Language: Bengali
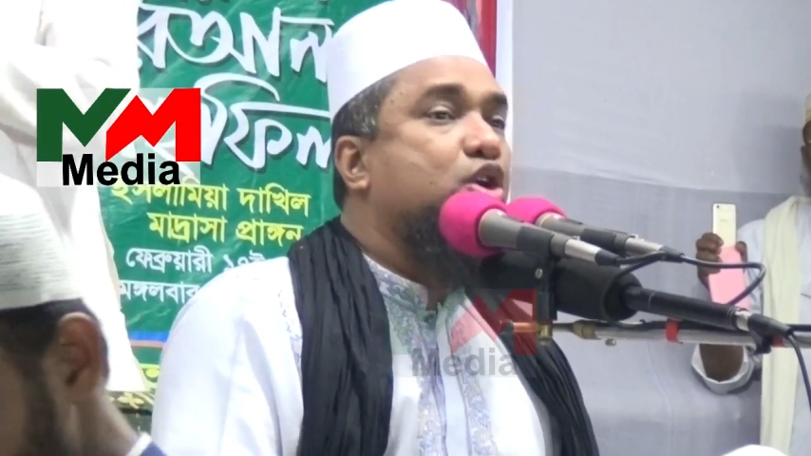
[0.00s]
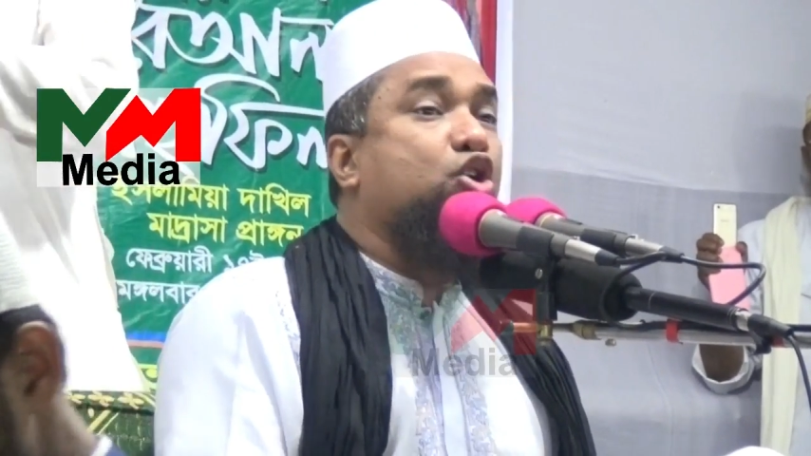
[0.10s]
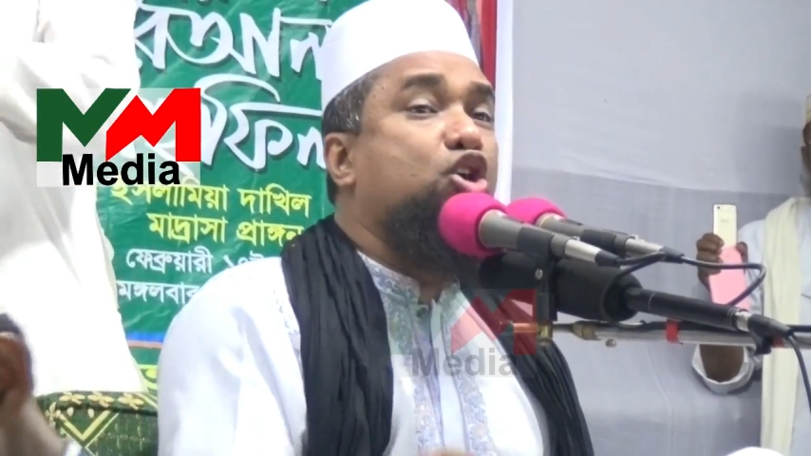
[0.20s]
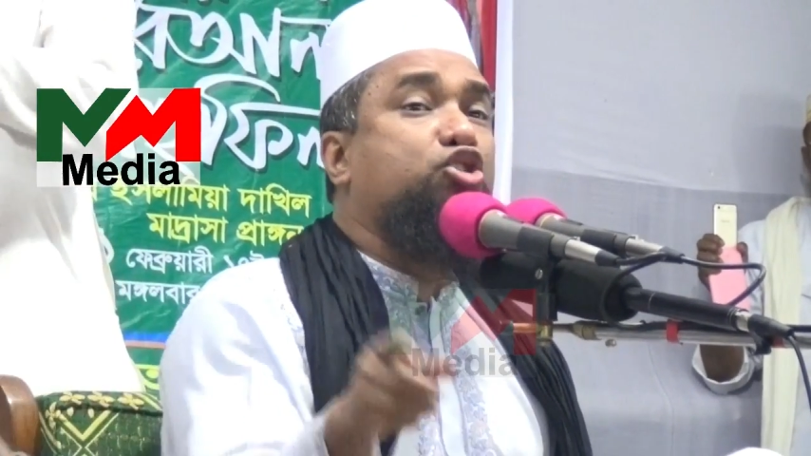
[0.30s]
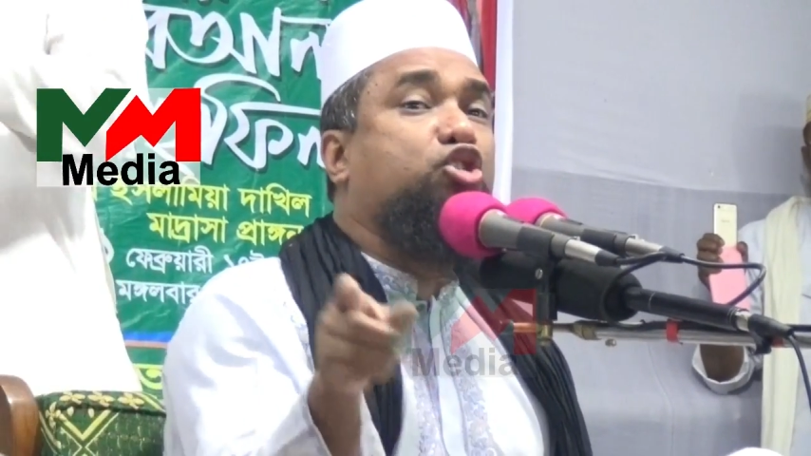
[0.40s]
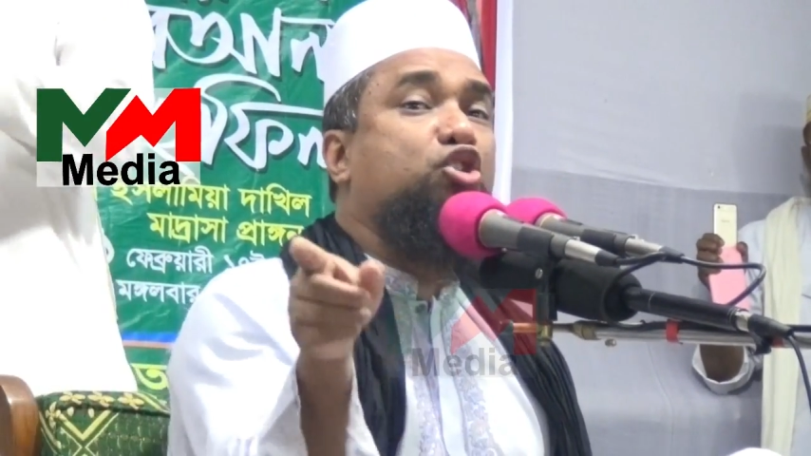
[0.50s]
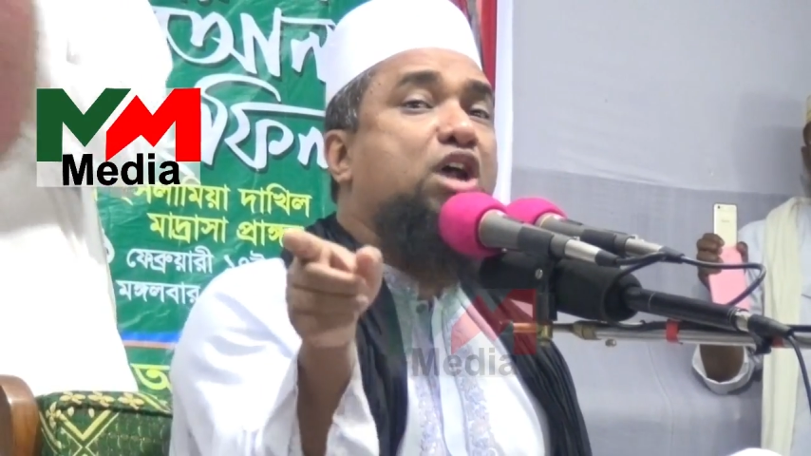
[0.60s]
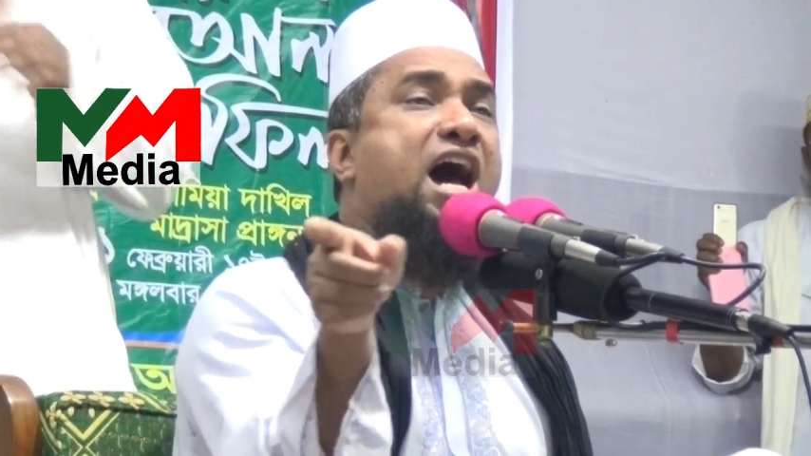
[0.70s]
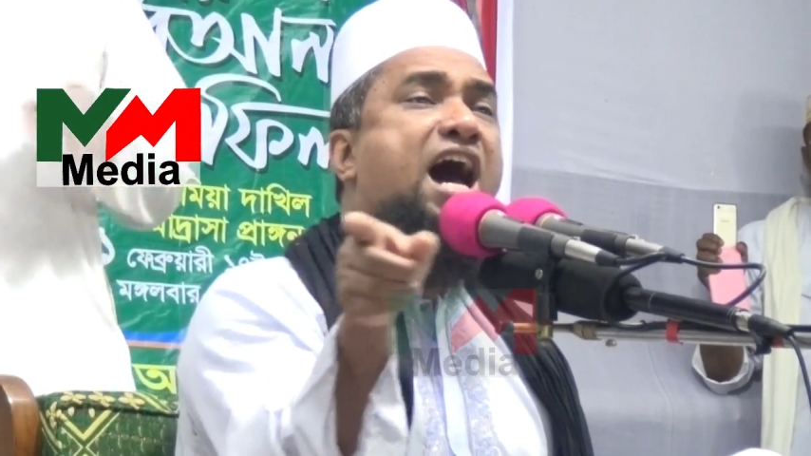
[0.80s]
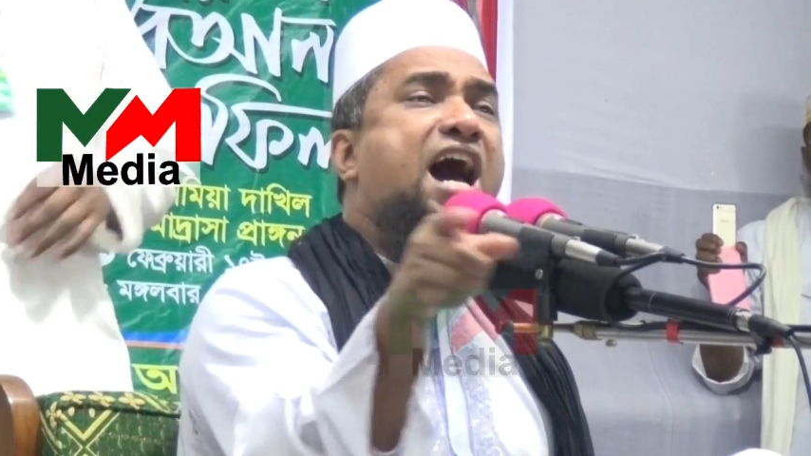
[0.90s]
কোন
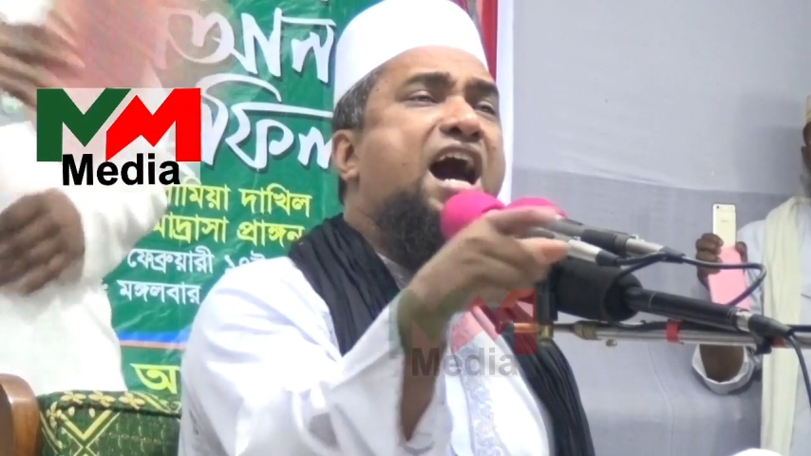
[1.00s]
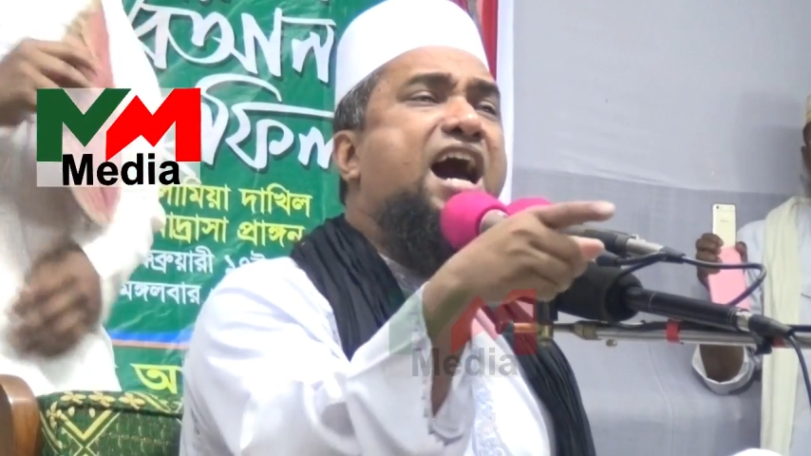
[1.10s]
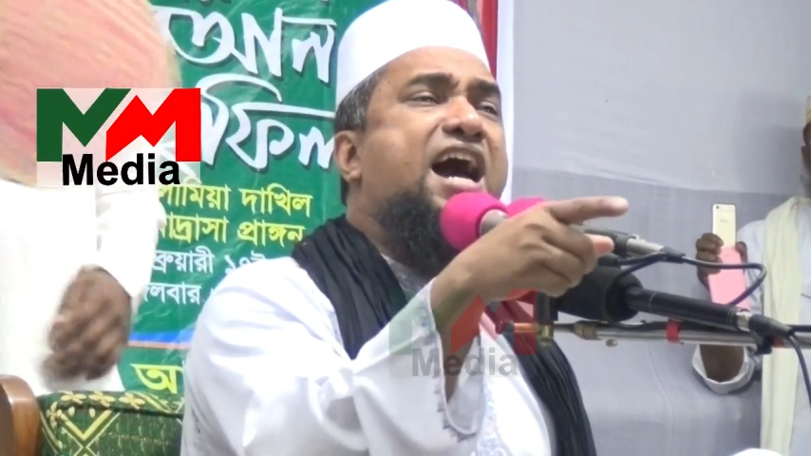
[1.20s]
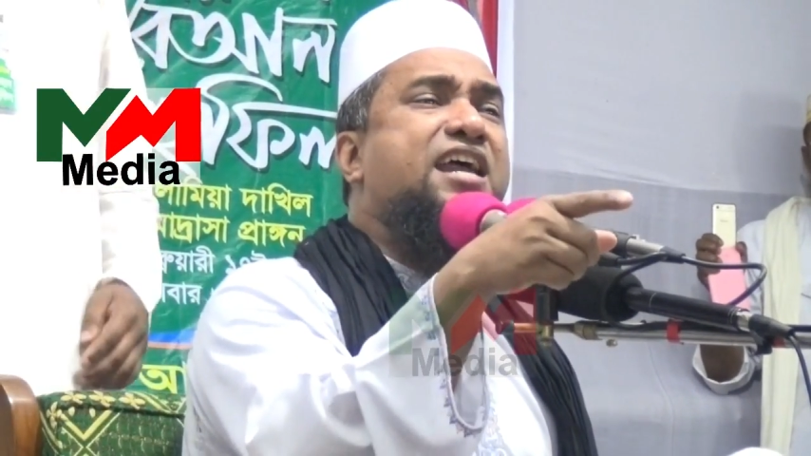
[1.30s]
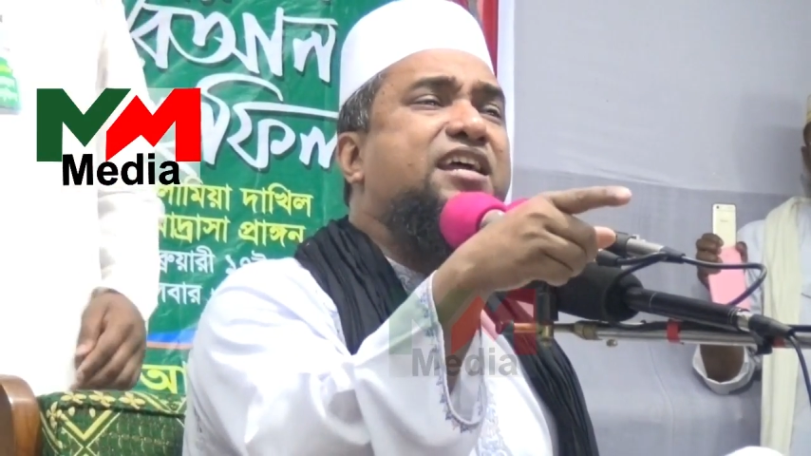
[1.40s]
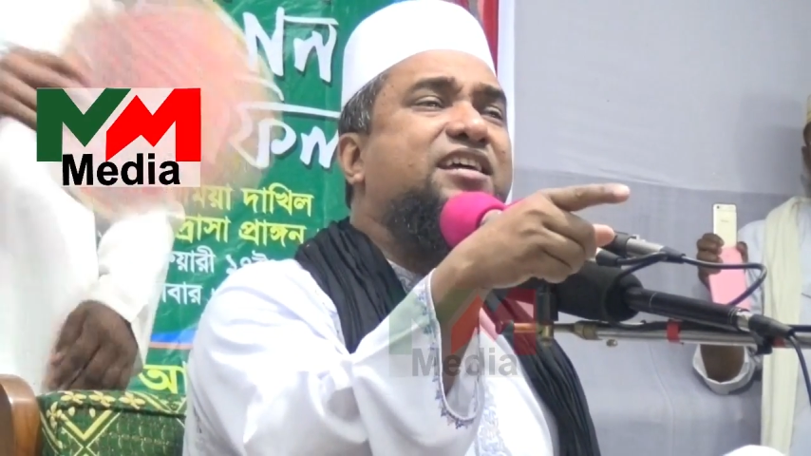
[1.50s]
সুরায়